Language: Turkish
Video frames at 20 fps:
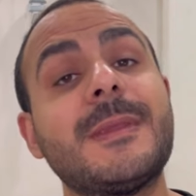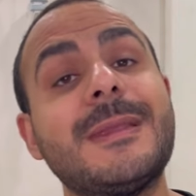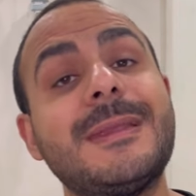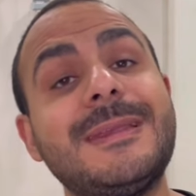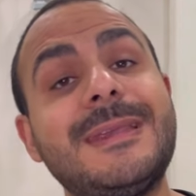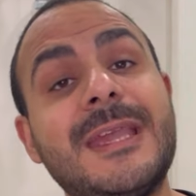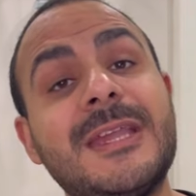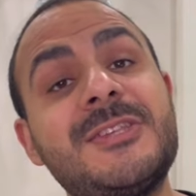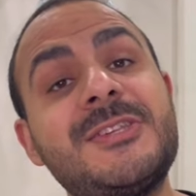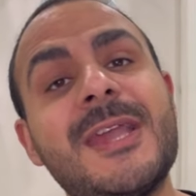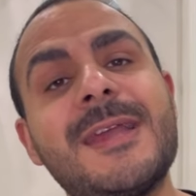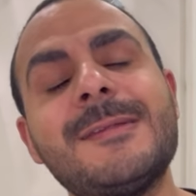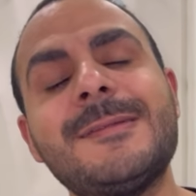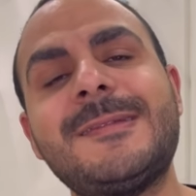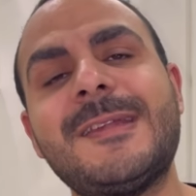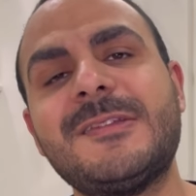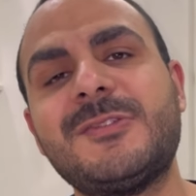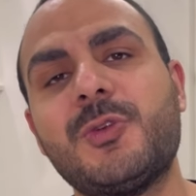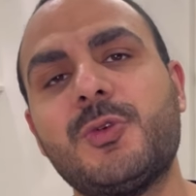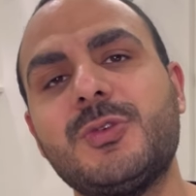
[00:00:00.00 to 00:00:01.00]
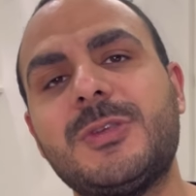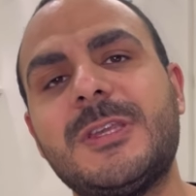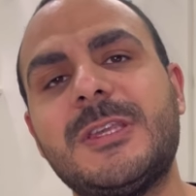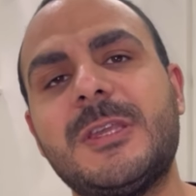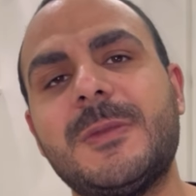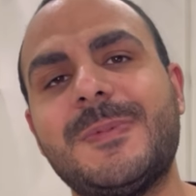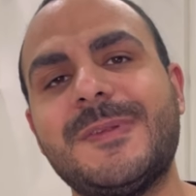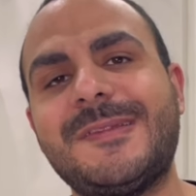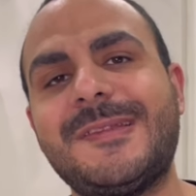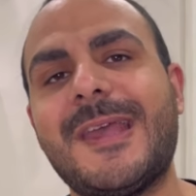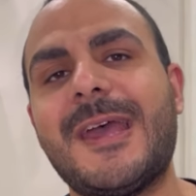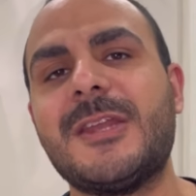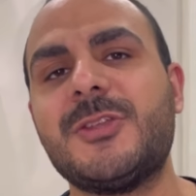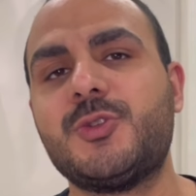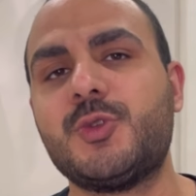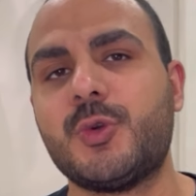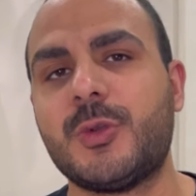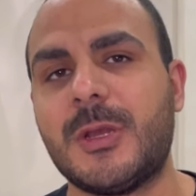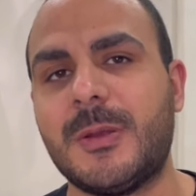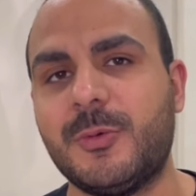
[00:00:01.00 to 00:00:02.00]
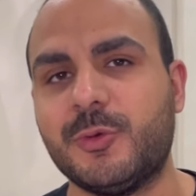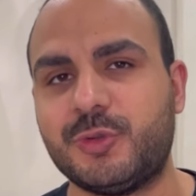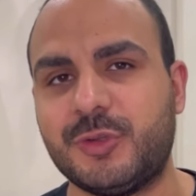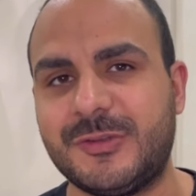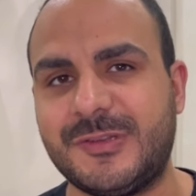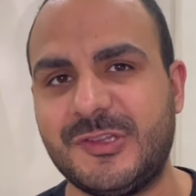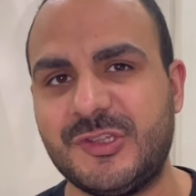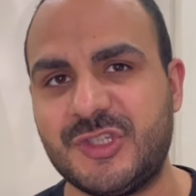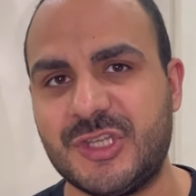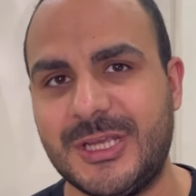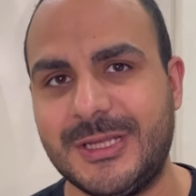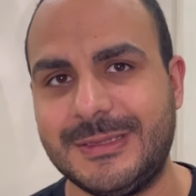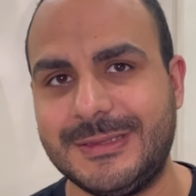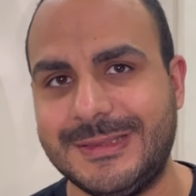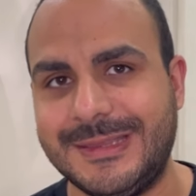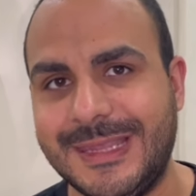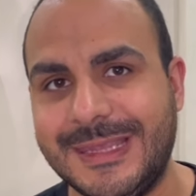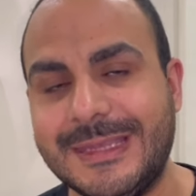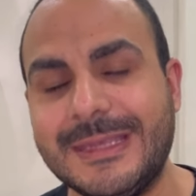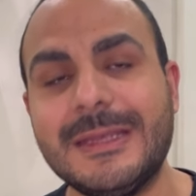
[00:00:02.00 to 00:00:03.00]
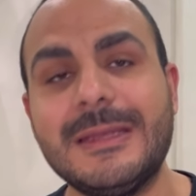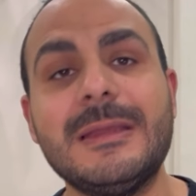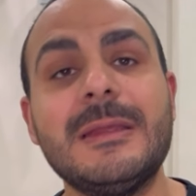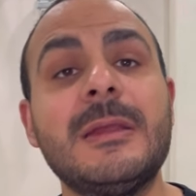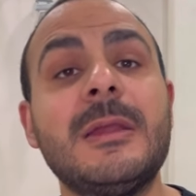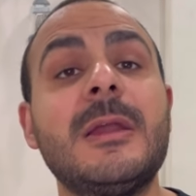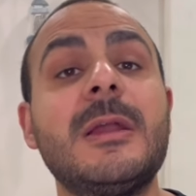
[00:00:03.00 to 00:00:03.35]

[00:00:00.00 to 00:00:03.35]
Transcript: geçen sezonki gibi Sergio Ramos'a sıcak değil.